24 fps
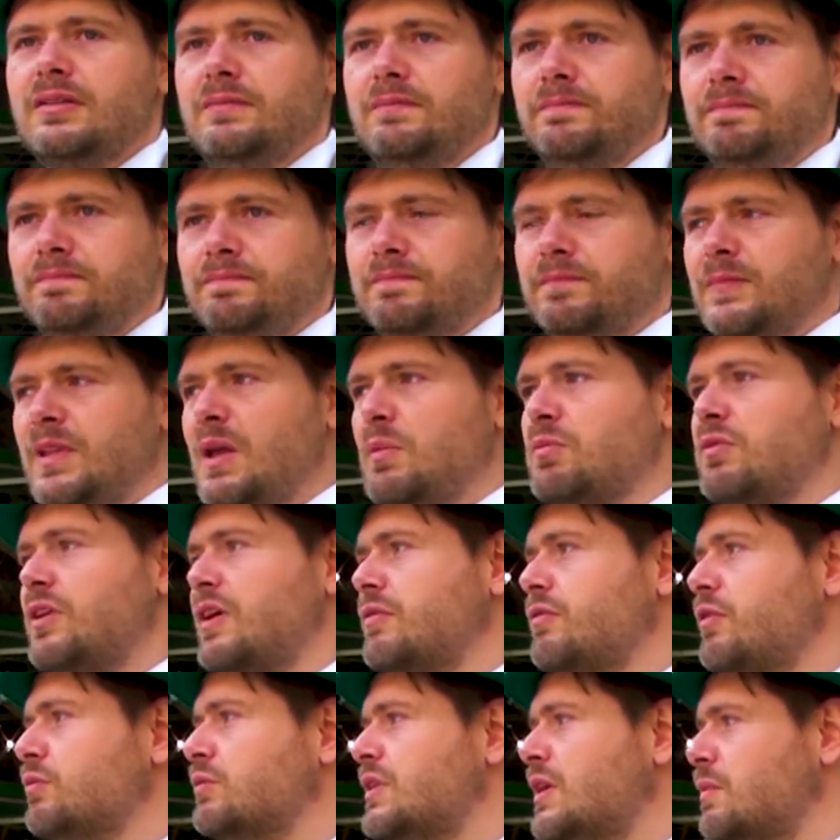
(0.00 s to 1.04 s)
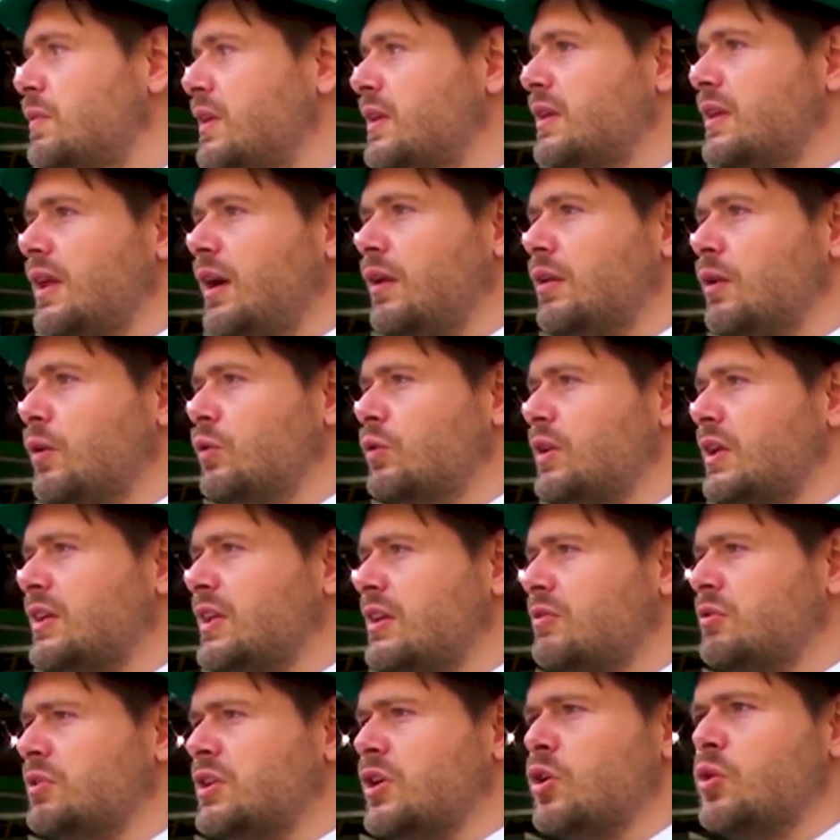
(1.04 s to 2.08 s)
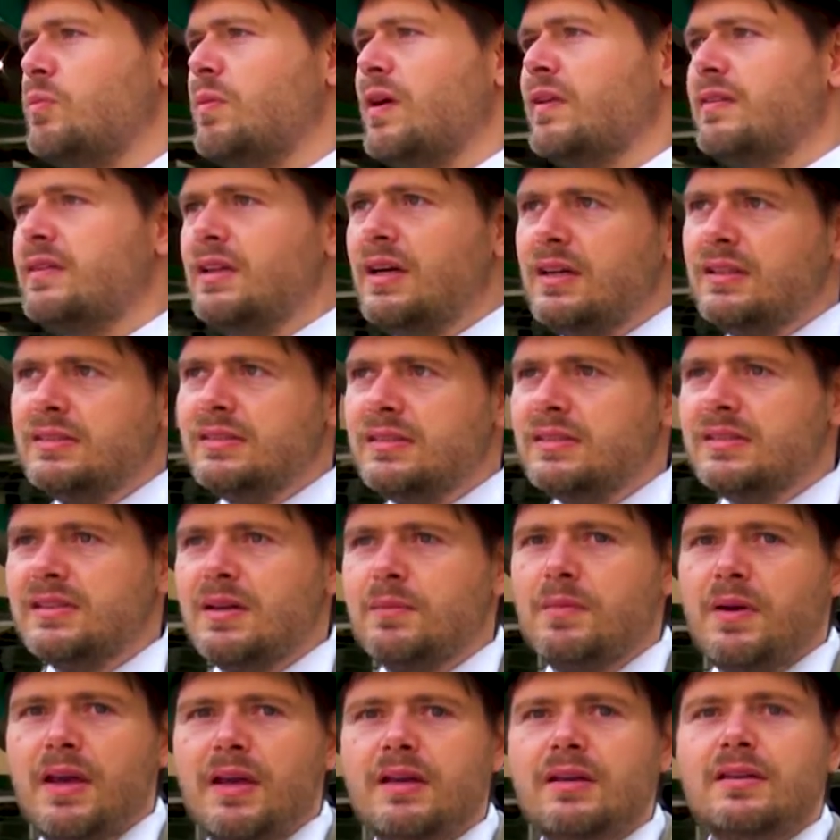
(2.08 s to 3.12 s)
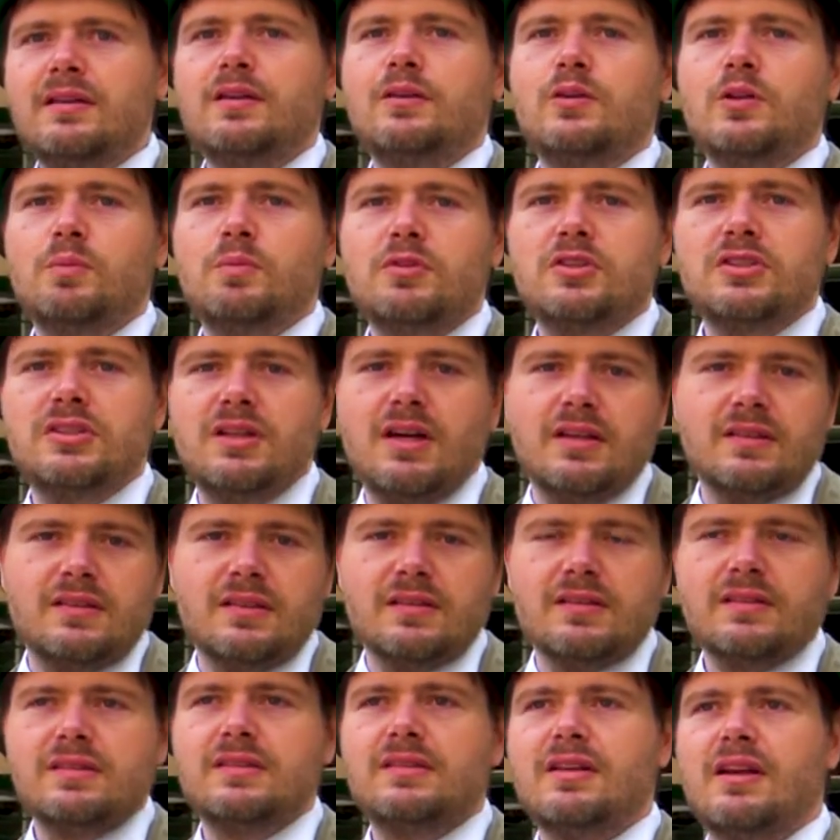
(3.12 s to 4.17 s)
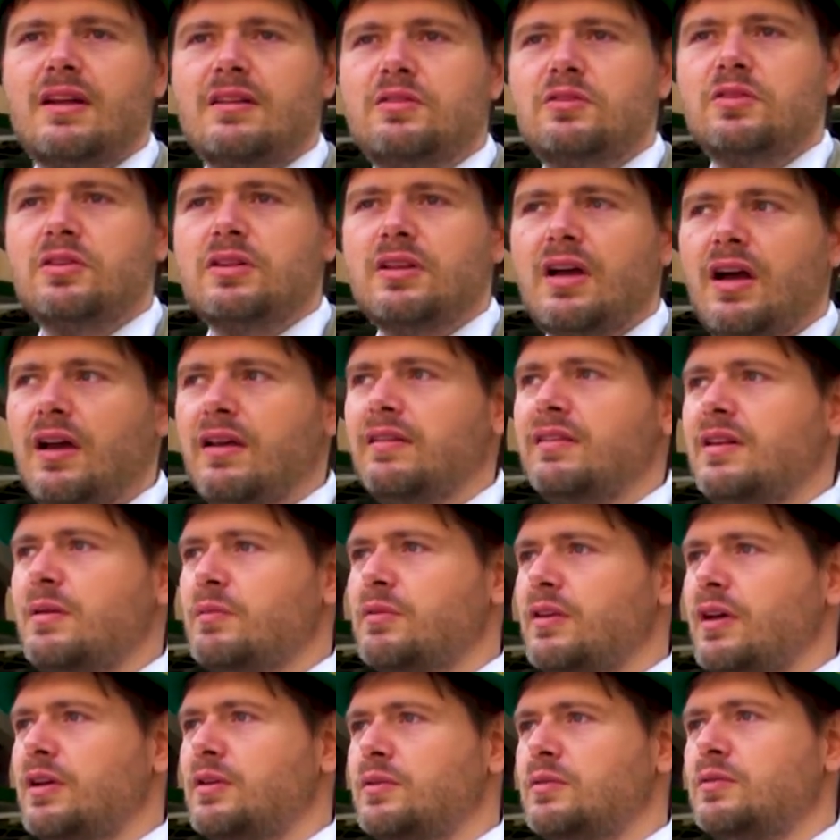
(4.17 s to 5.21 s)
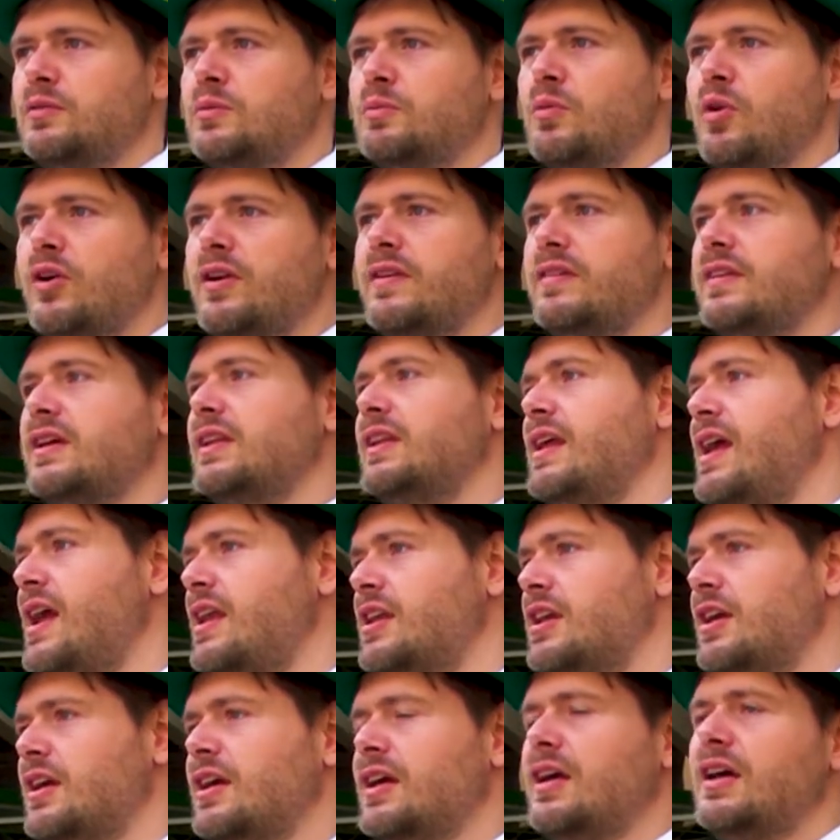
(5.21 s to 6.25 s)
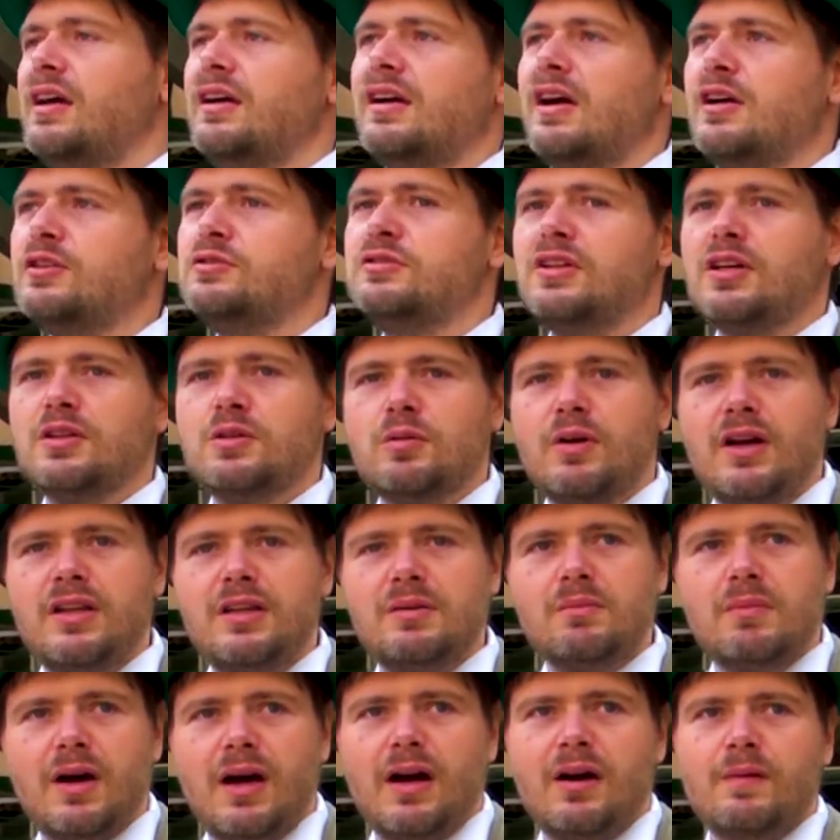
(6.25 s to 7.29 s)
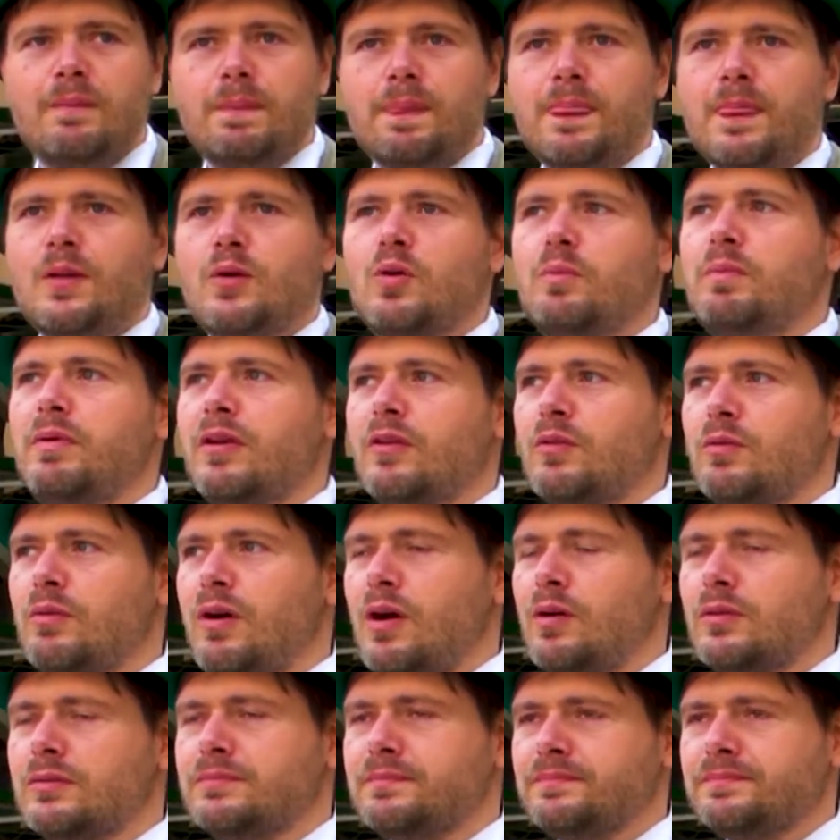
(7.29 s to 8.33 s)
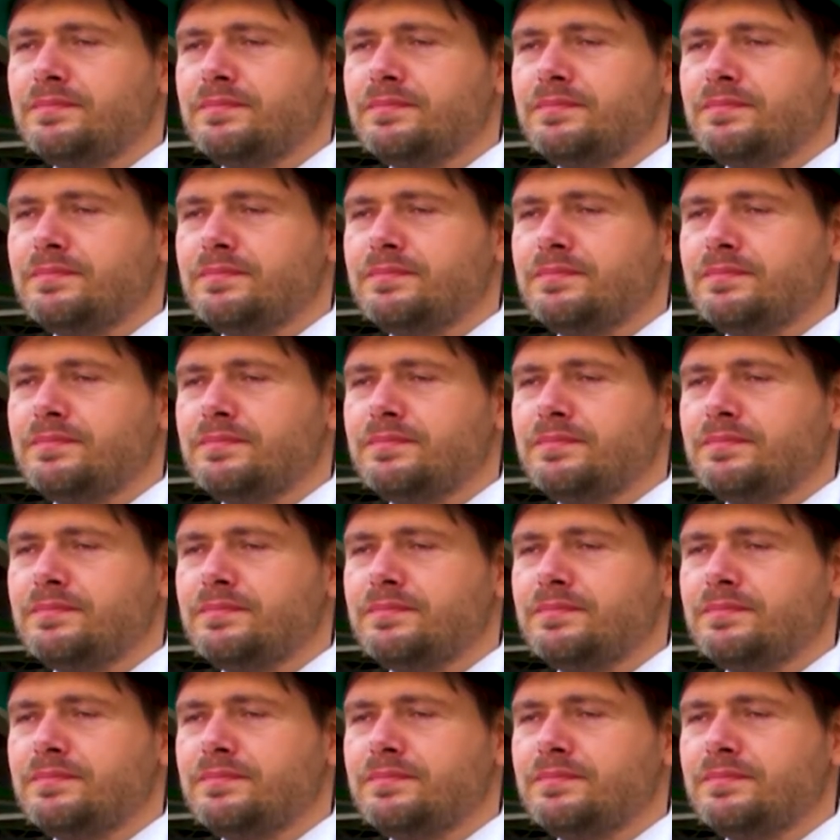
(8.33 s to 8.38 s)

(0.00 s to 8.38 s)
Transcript: Uh, temos aí, vão ter, ao longo da tarde vão ter algumas danças também, grupos de danças tradicionais. Temos aí o humorista Nene ajudando a animar o pessoal.